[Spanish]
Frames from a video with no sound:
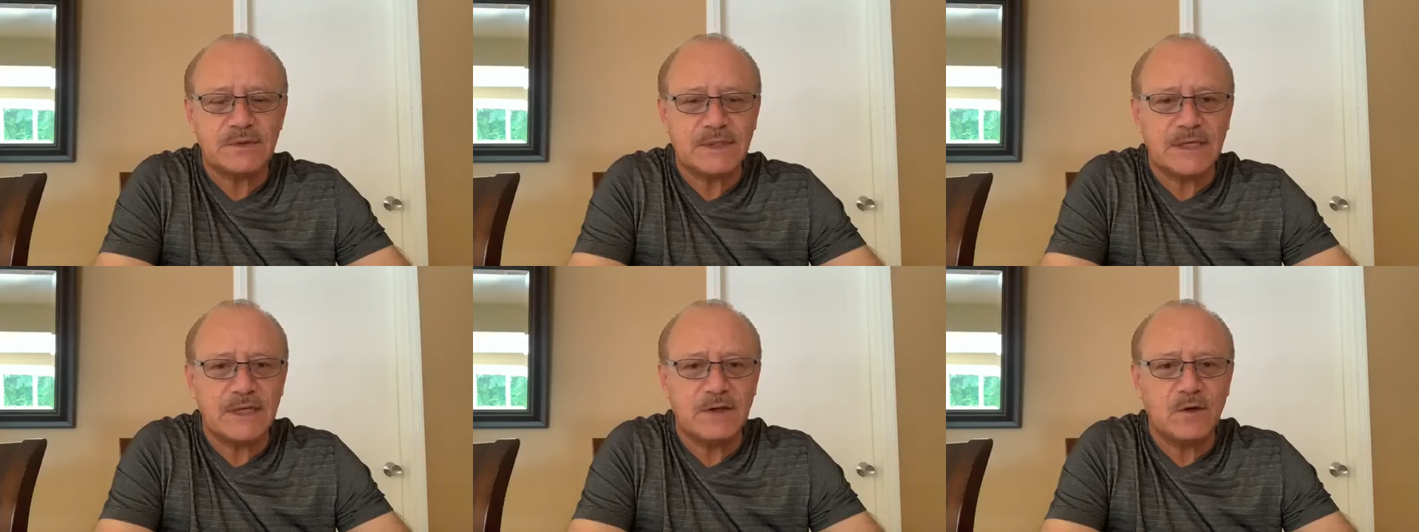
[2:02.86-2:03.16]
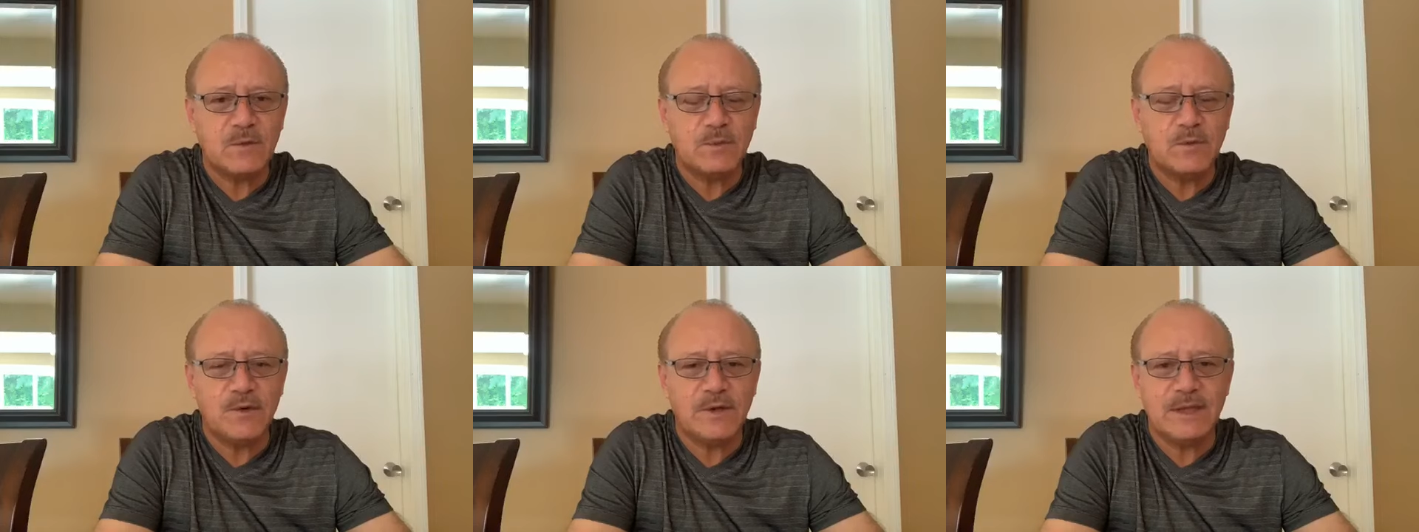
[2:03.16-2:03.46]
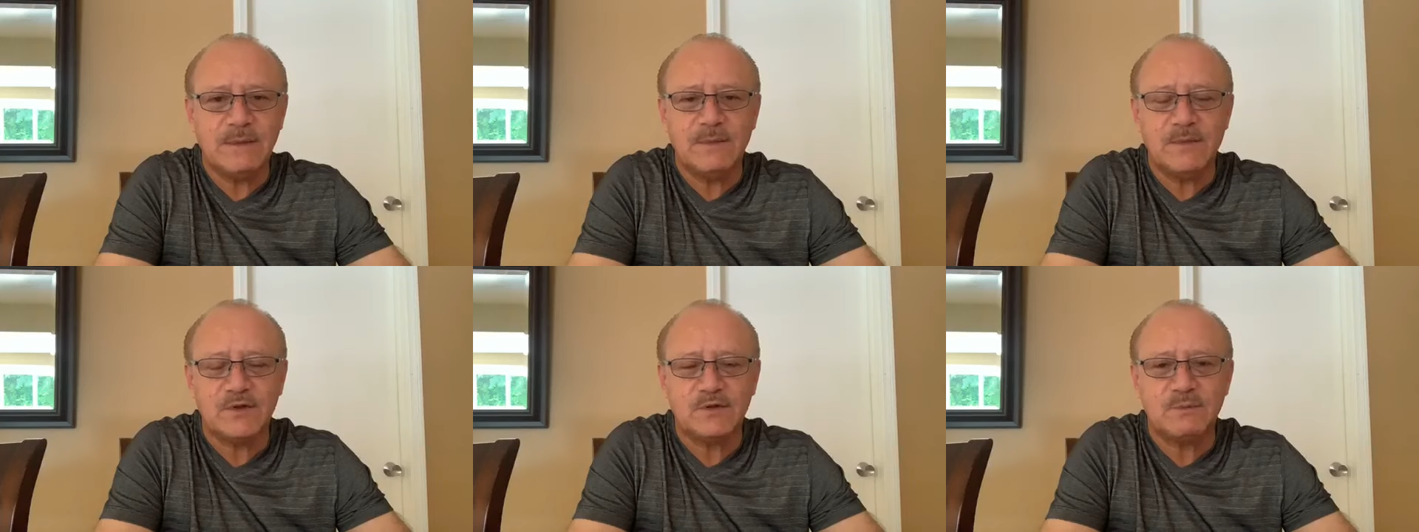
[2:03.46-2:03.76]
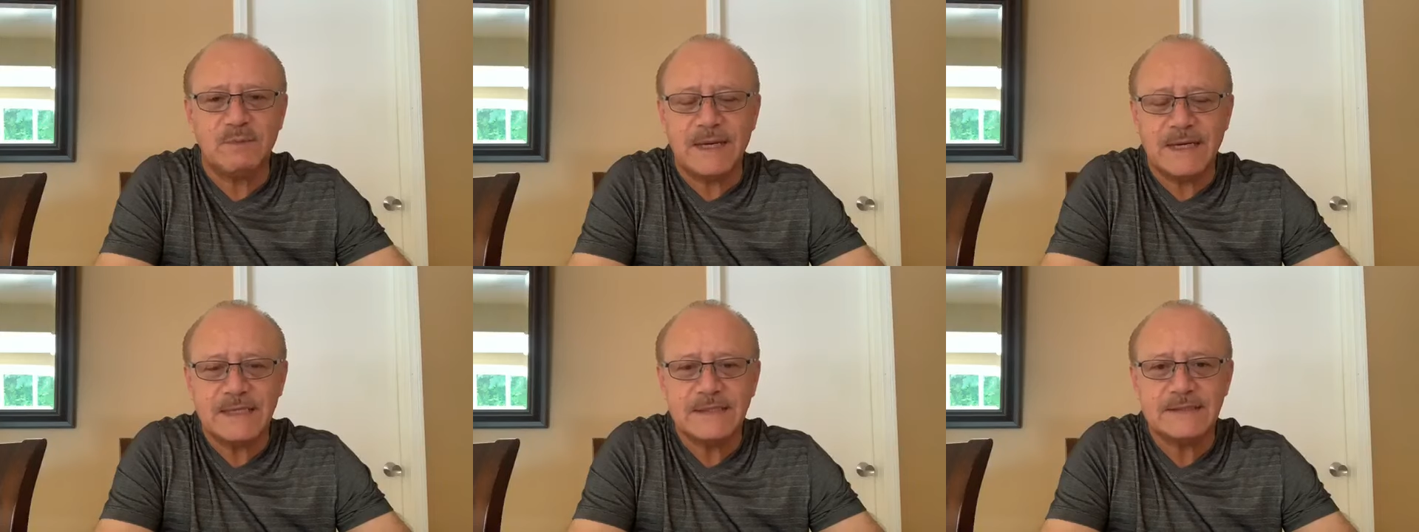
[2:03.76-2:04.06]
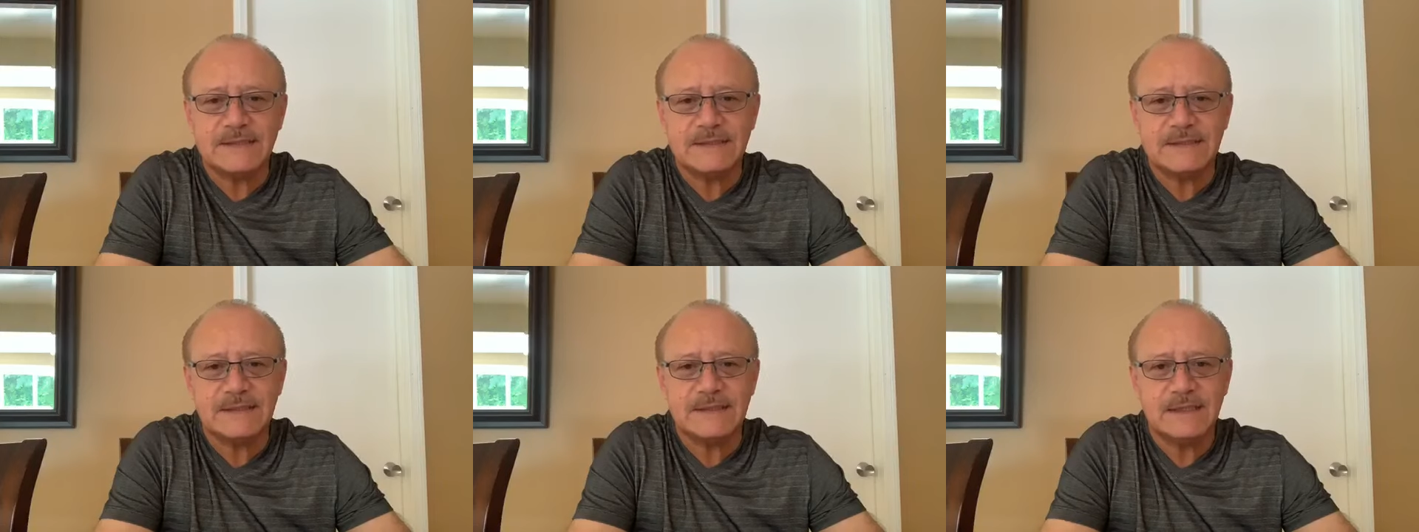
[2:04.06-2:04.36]
que no podemos
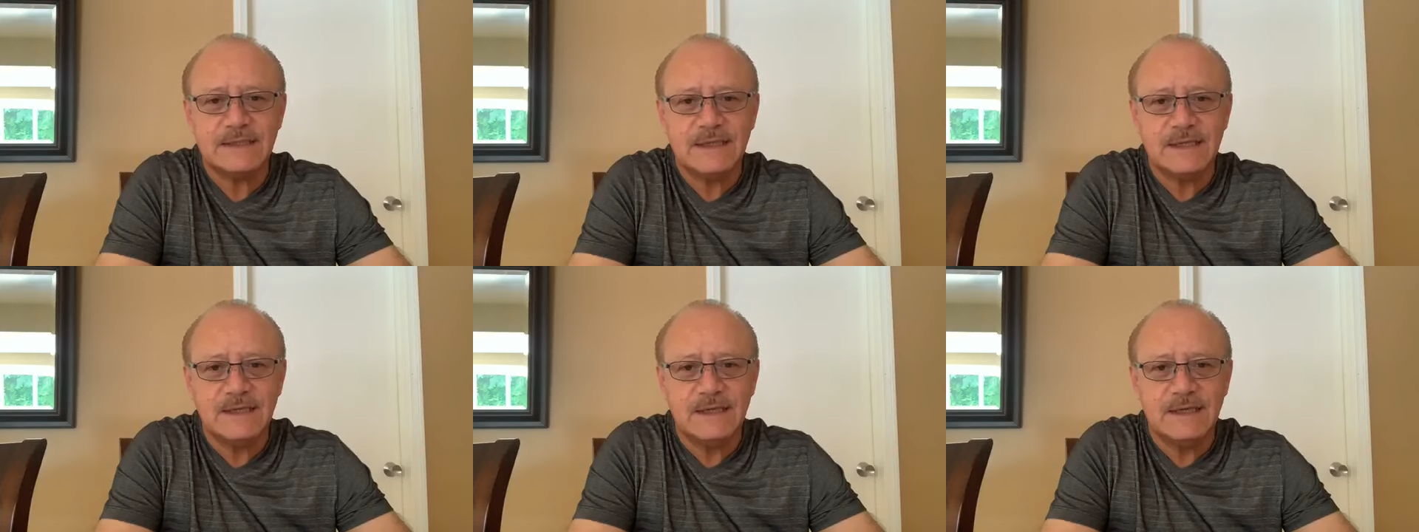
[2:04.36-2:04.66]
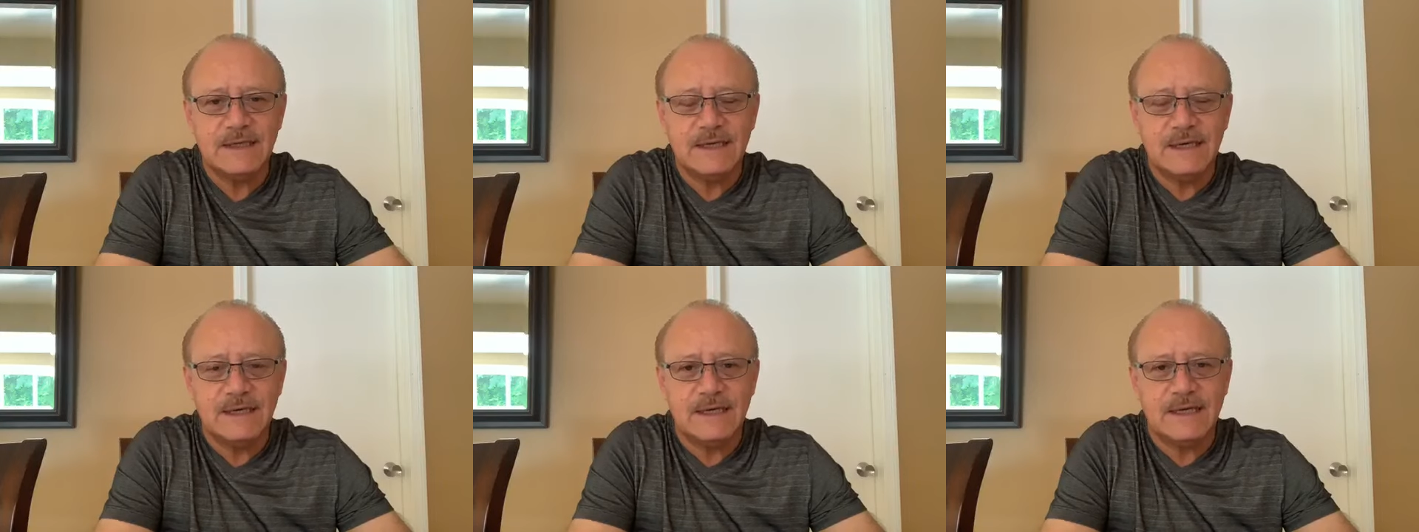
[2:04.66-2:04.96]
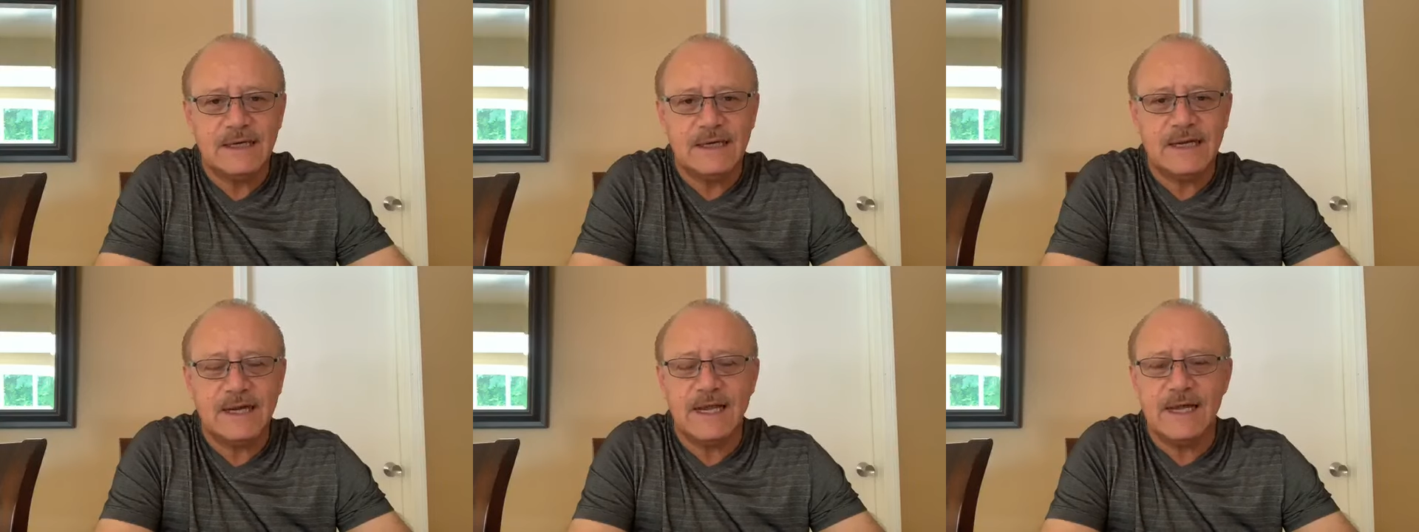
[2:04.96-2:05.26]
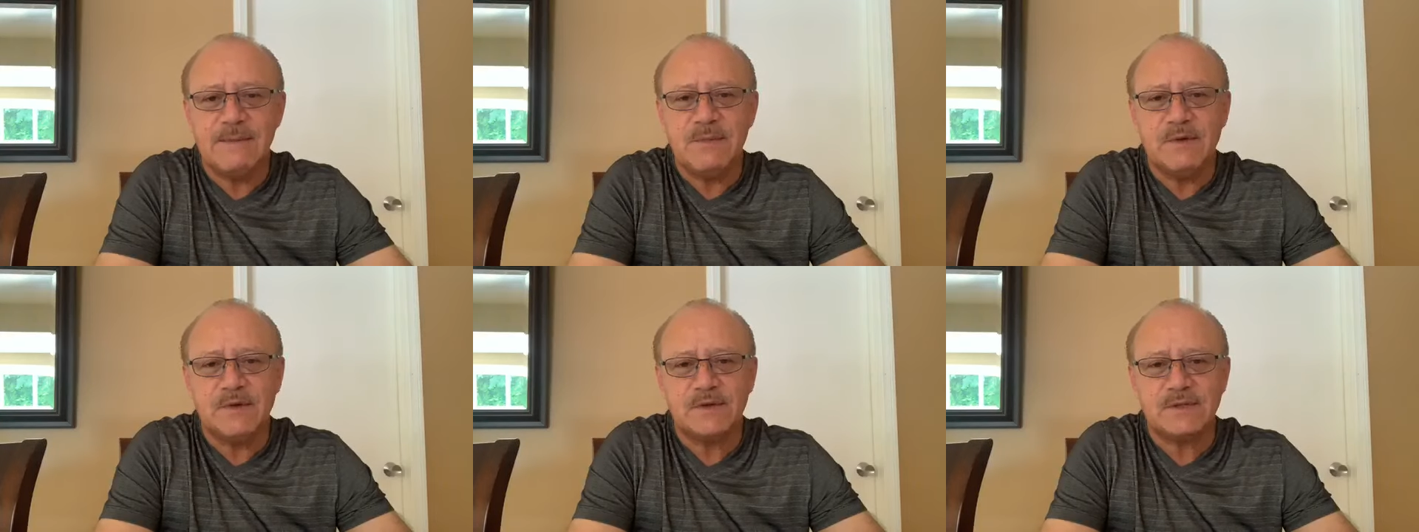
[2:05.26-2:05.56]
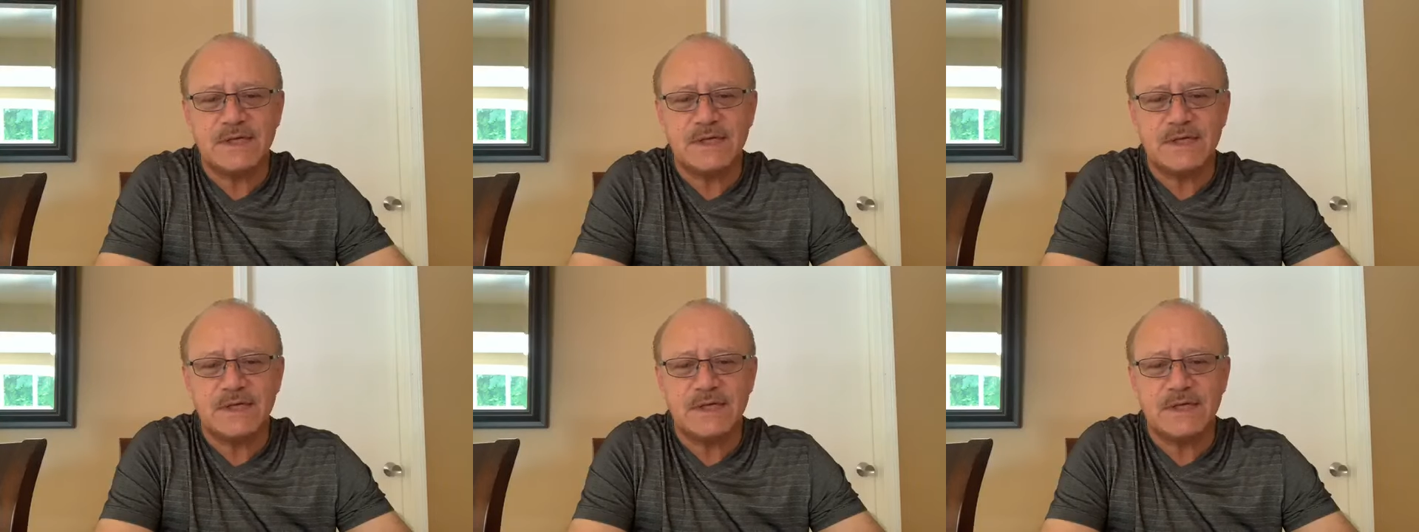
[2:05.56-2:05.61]
más. Creemos